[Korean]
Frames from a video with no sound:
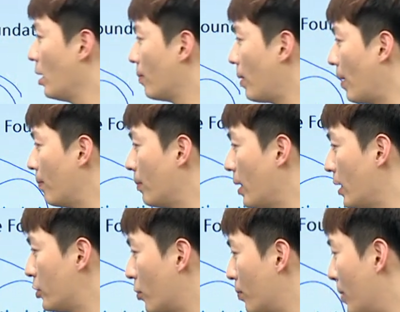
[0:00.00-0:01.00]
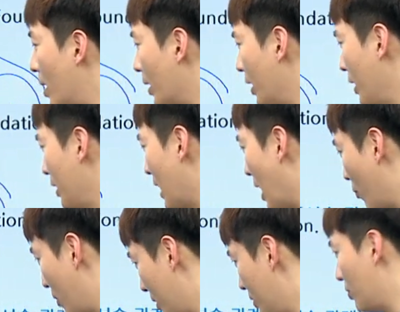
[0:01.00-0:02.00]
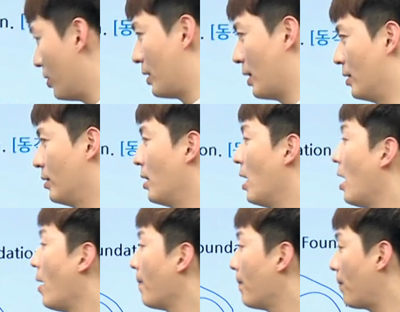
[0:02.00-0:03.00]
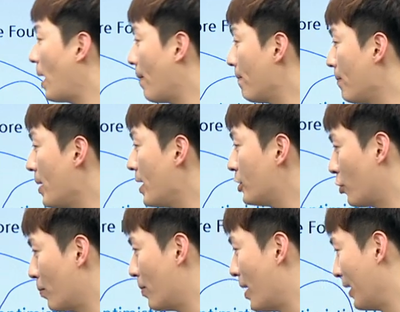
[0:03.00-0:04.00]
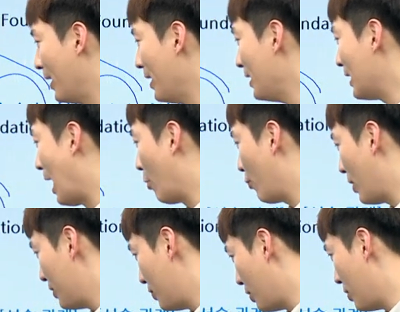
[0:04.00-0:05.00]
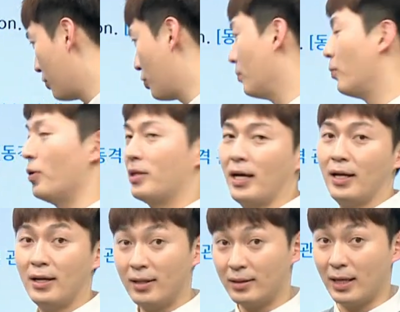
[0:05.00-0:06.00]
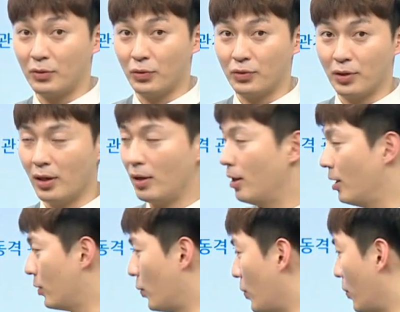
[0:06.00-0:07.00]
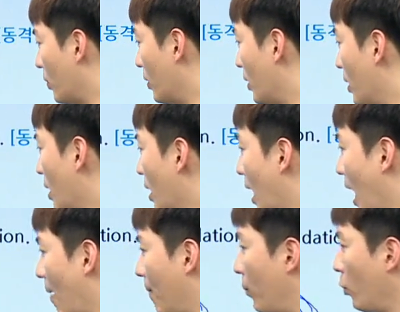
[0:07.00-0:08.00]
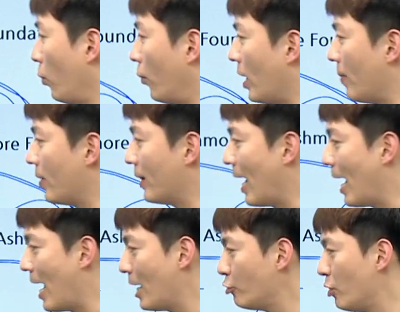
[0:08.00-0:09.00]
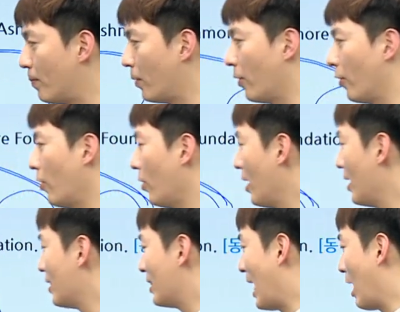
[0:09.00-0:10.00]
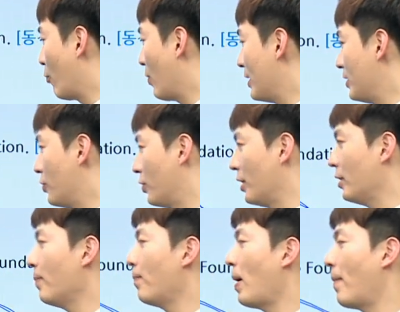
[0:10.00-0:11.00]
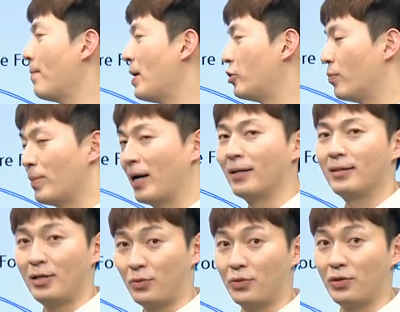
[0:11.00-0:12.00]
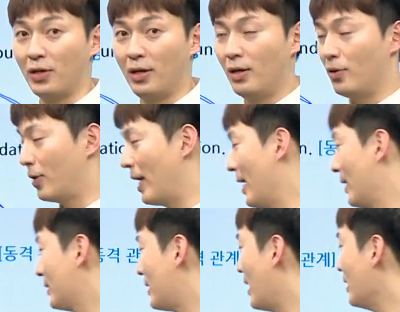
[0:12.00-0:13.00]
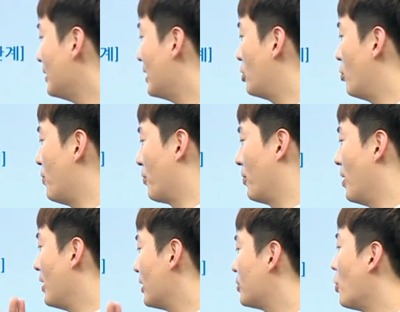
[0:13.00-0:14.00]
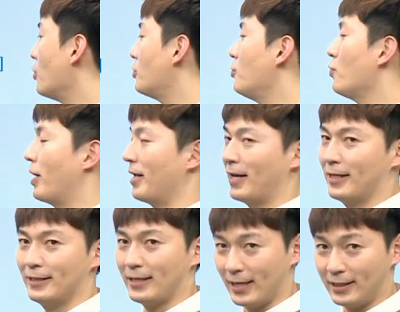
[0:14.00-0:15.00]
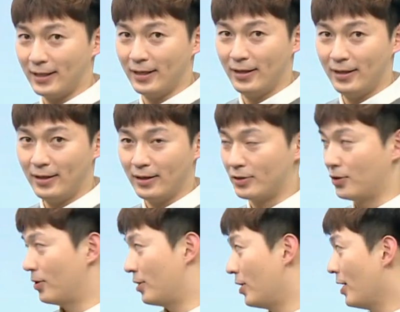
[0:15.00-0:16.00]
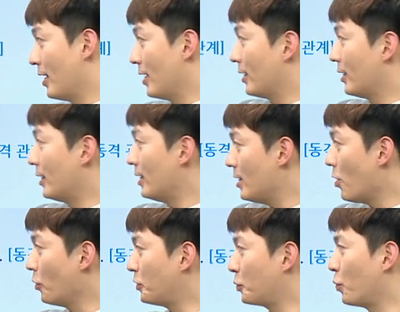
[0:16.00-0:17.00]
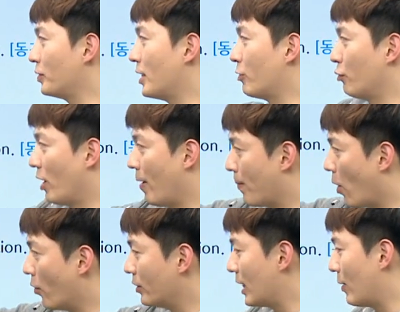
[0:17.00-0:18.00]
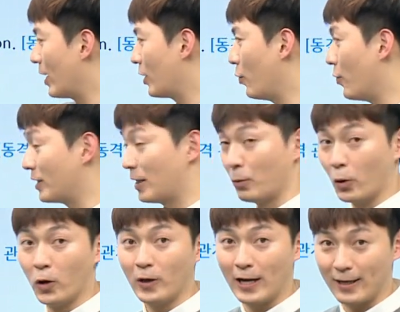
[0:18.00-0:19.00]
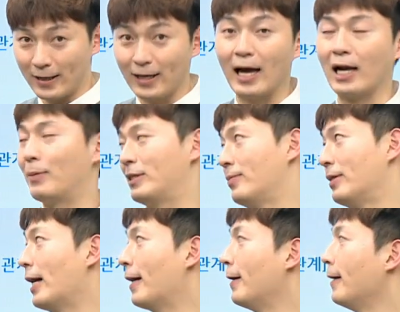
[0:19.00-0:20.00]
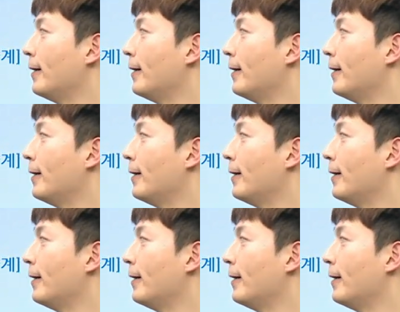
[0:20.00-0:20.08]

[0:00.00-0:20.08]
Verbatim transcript: 판매 전망이 낙관적이다. 판매 전망이 낙관적인 것처럼 보인다. 딱 좋죠? 또 이거를 앞으로 보내면 아주 이뻐요. 낙관적인 판매 전망. 딱 좋죠? 이렇게 상태 설명, 서술 관계라는 사실. 그렇죠? 그래서 이 형식 동사 뒤에 명사와 형용사 보어 각각을 알아봤습니다.